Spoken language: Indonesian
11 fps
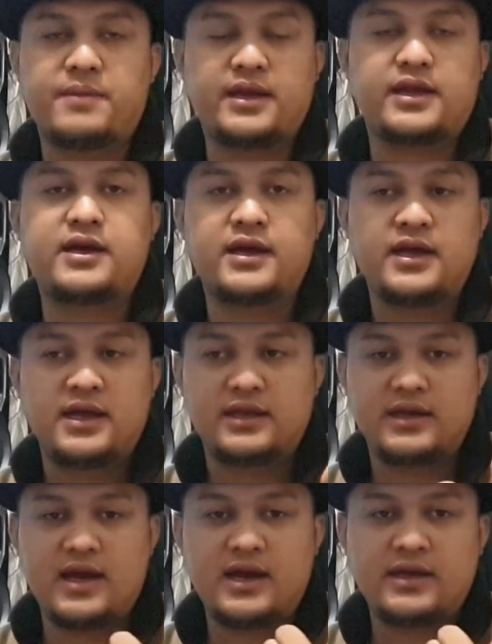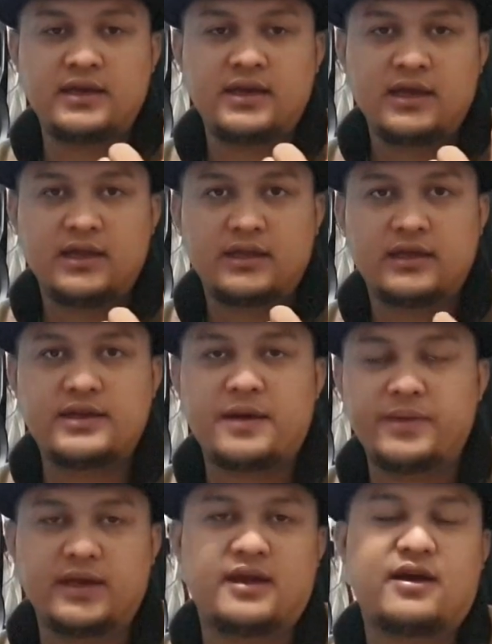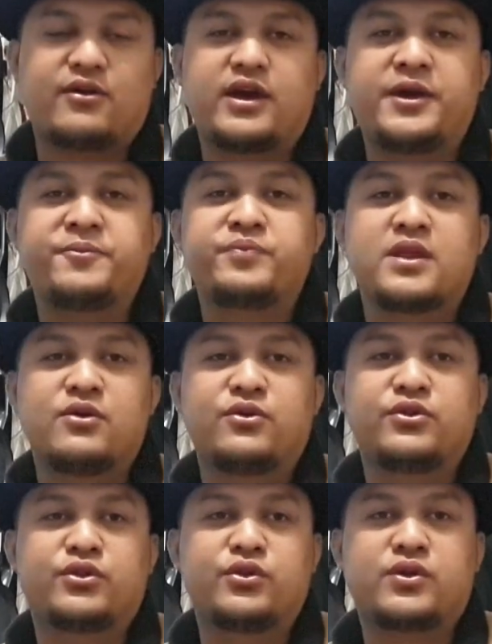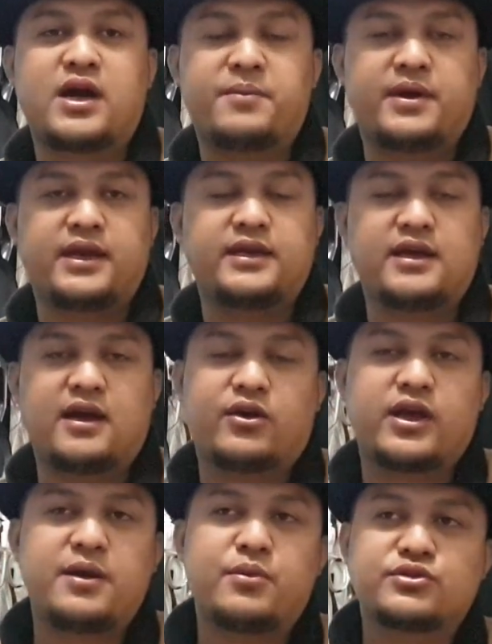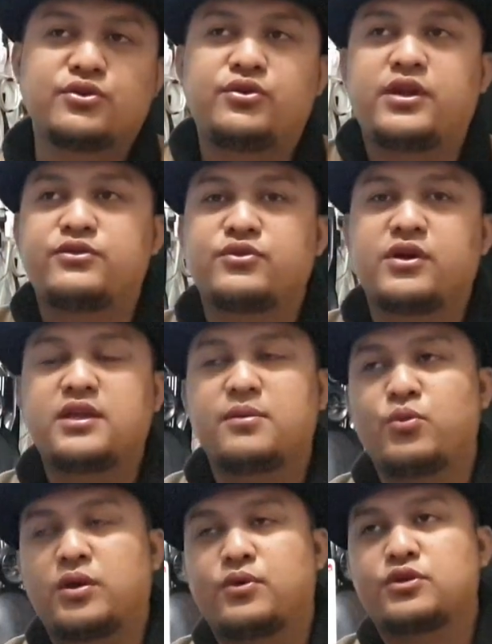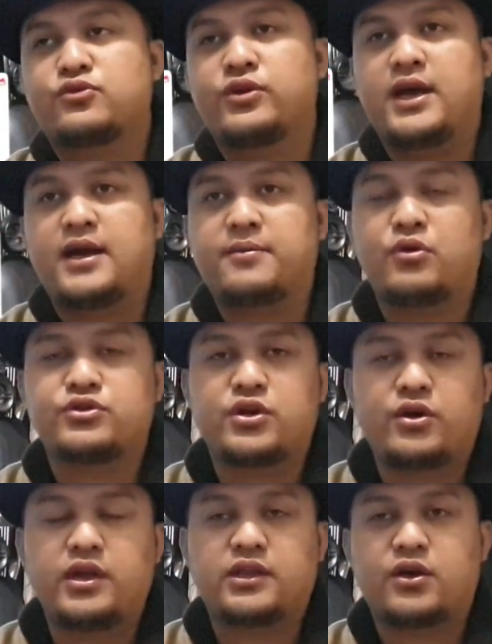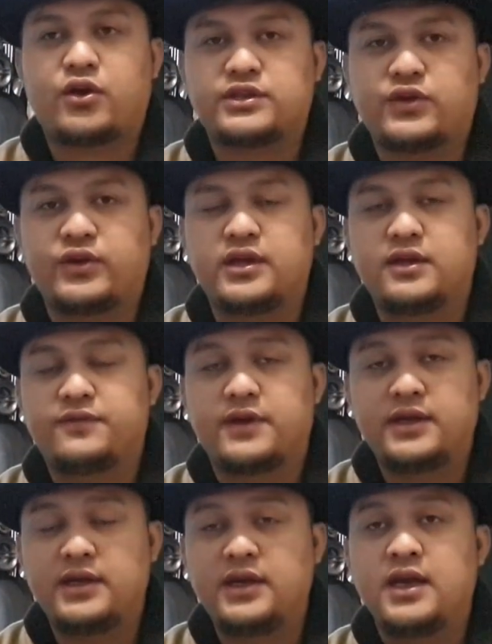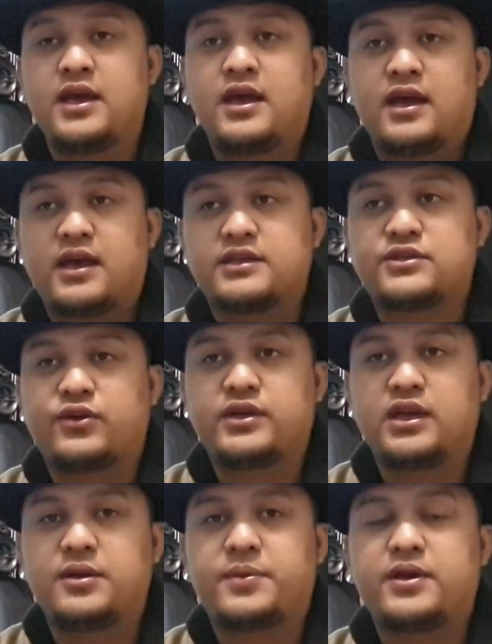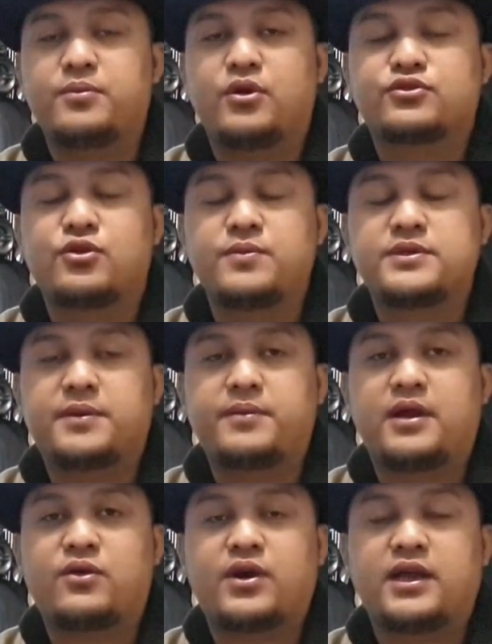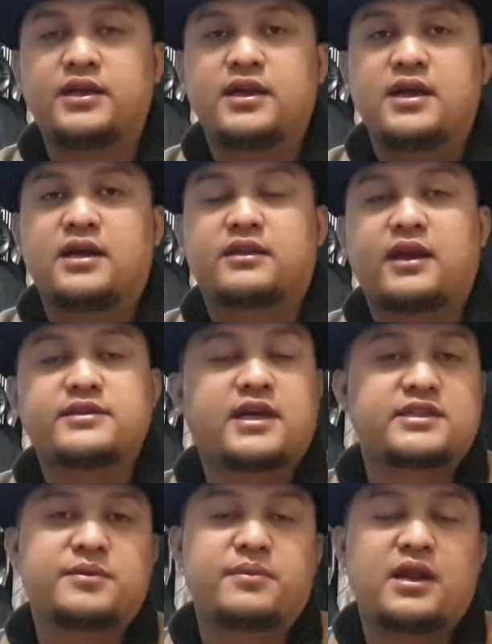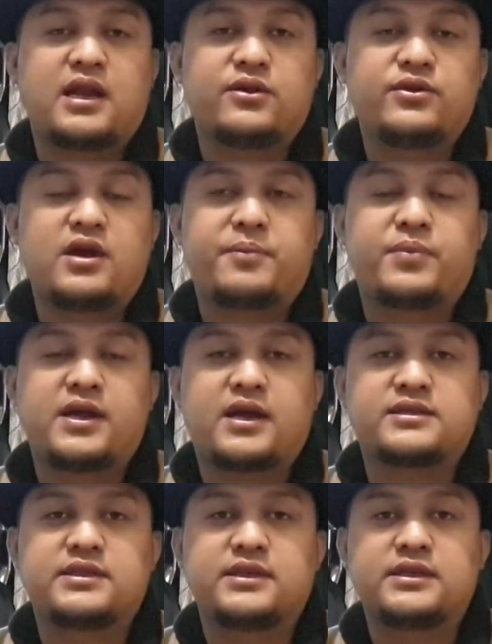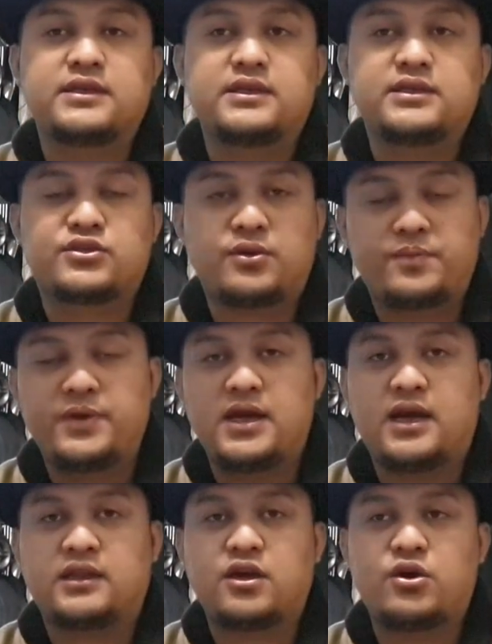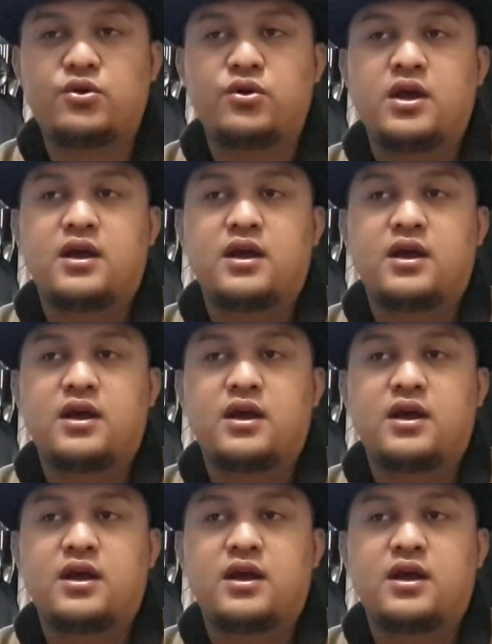amanah dan terjamin ya oke okay? untuk keamanannya oke okay, bosku dan juga buat bosku yang mau order atau cash on delivery cash on delivery bosku bisa melakukan transaksi melalui aplikasi Shopee atau